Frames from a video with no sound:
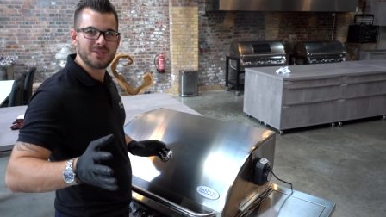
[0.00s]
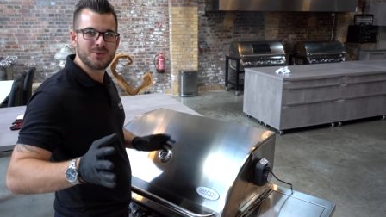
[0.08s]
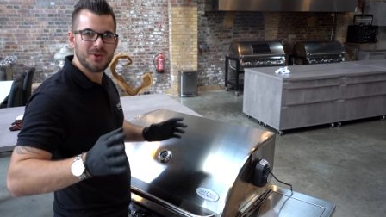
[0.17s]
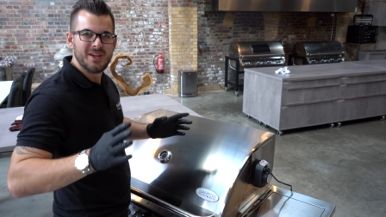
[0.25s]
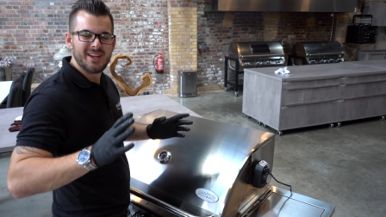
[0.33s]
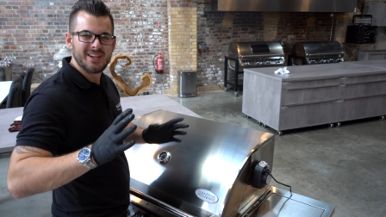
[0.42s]
mal
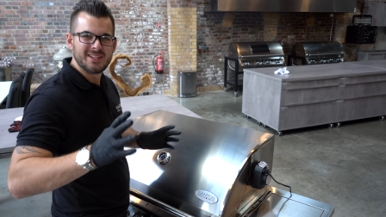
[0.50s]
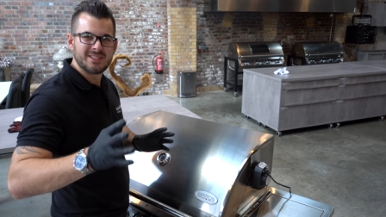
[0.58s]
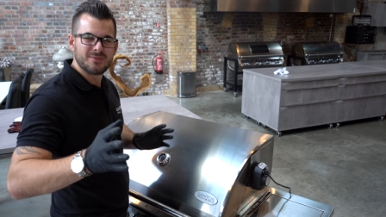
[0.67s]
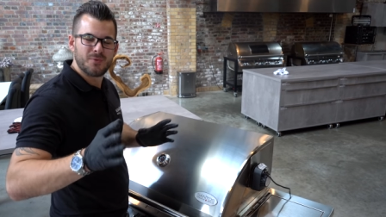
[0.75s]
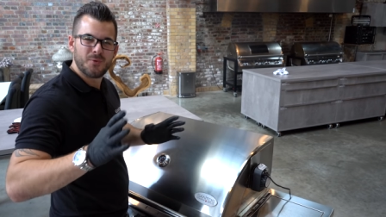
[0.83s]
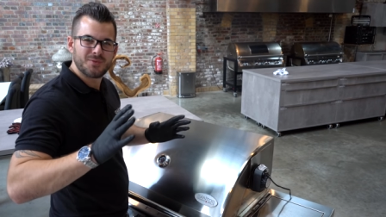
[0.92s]
so
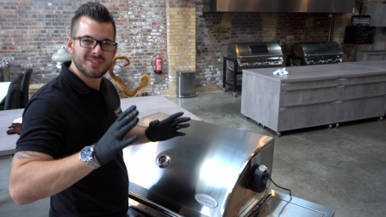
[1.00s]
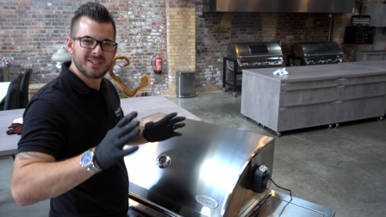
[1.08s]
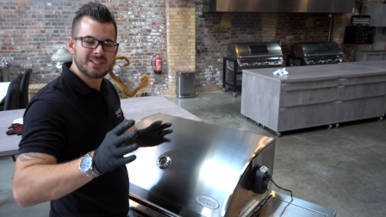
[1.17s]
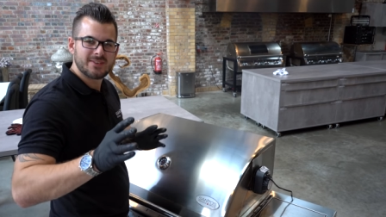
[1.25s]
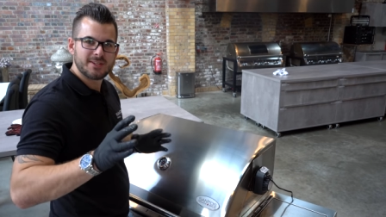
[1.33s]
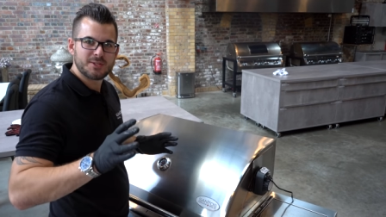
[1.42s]
in
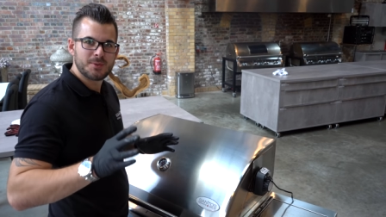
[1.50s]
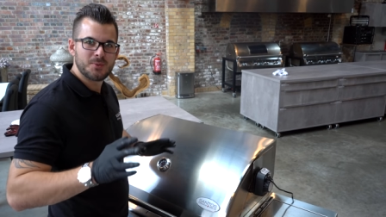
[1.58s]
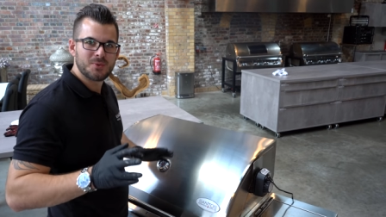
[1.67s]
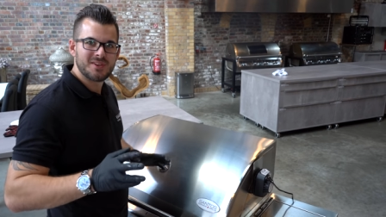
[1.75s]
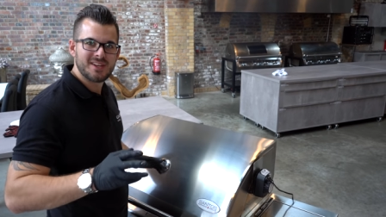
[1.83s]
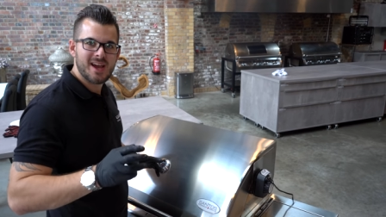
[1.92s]
15, 20
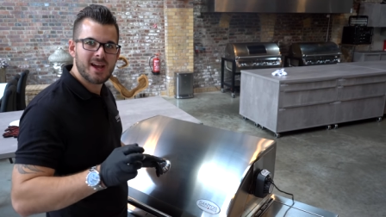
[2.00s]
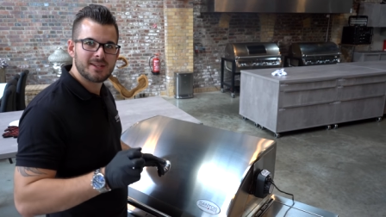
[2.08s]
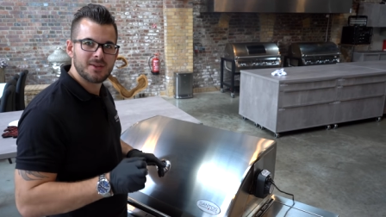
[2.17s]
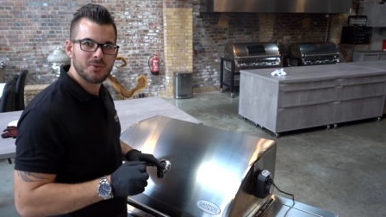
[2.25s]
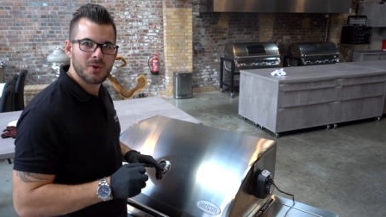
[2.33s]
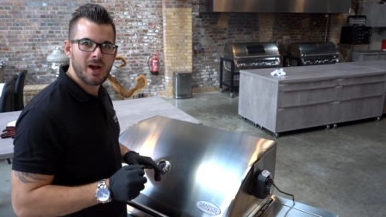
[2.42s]
Minuten nach
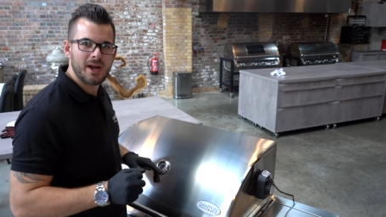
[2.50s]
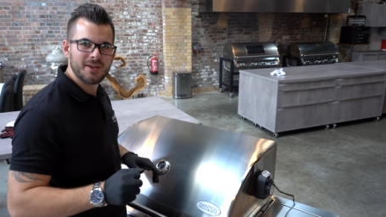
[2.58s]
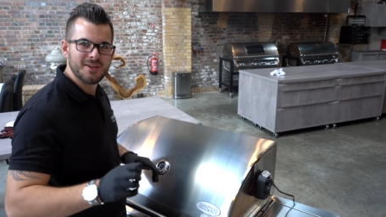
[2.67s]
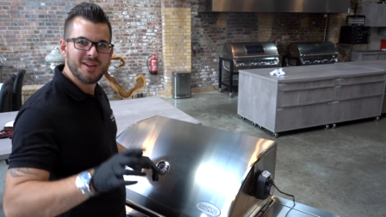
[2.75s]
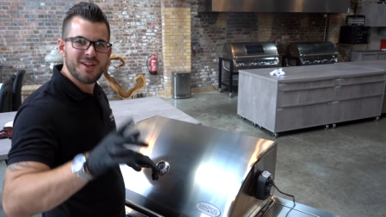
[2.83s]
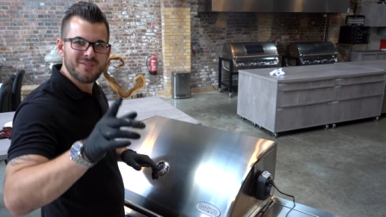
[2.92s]
der
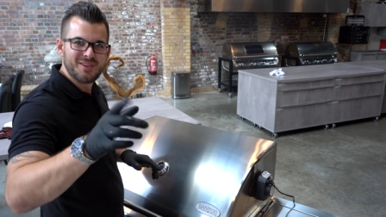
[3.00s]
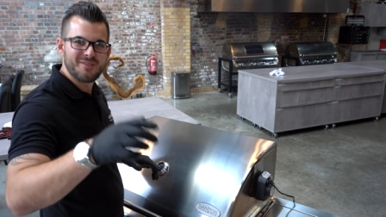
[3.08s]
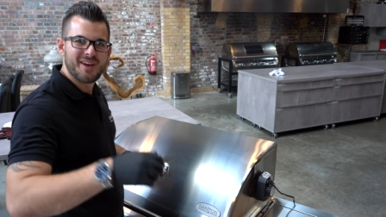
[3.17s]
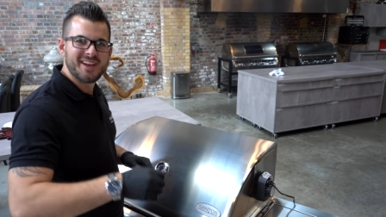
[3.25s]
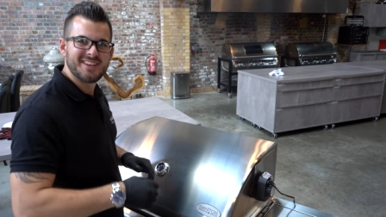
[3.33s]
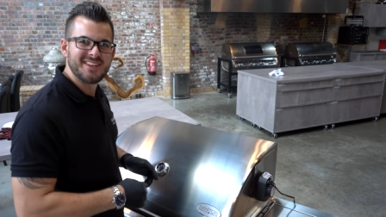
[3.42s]
Dorade,
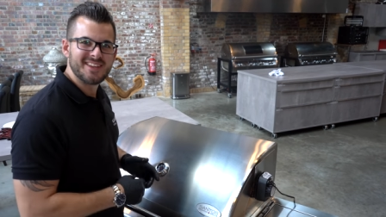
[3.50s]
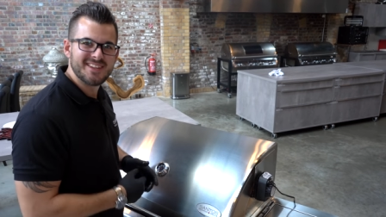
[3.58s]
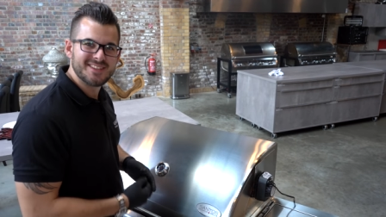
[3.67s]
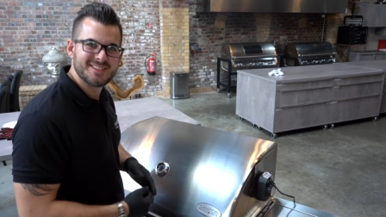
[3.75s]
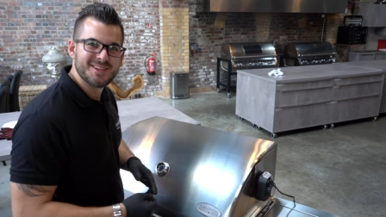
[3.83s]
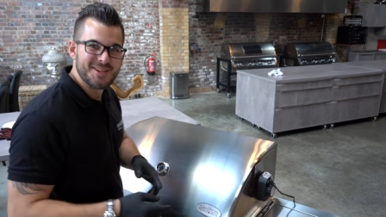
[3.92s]
wie weit
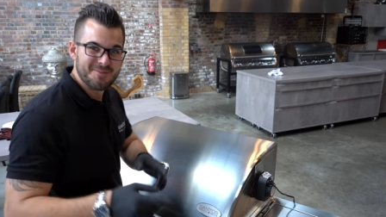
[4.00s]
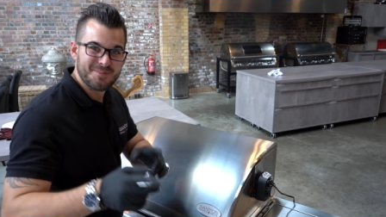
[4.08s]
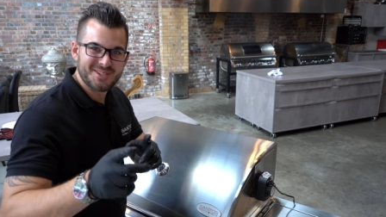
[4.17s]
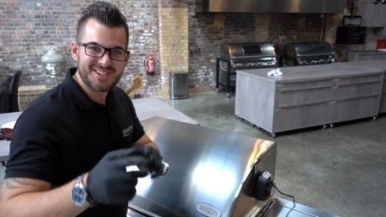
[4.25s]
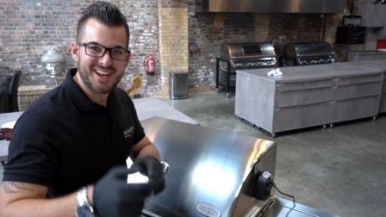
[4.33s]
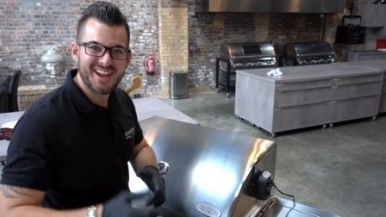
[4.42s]
die ist.
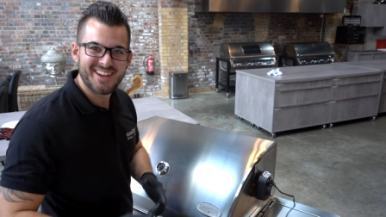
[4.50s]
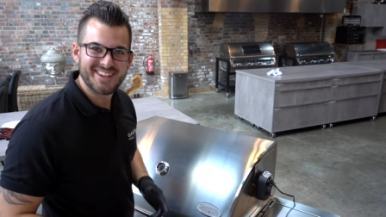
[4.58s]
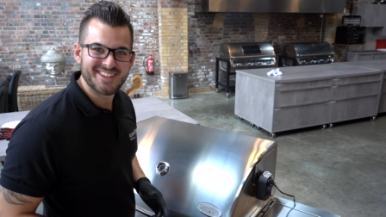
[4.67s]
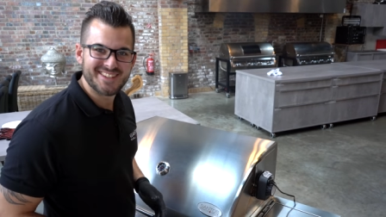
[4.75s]
Bis gleich.